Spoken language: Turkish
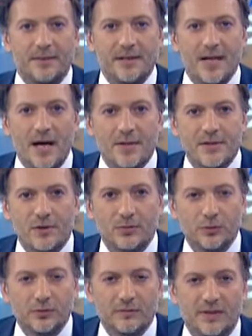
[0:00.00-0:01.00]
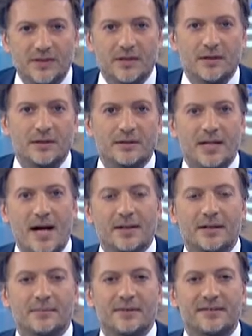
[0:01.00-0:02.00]
Binlerce Rum'un vatanını
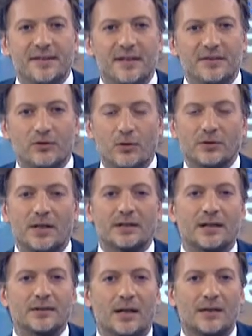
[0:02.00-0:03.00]
terk etmesiyle sonlanan,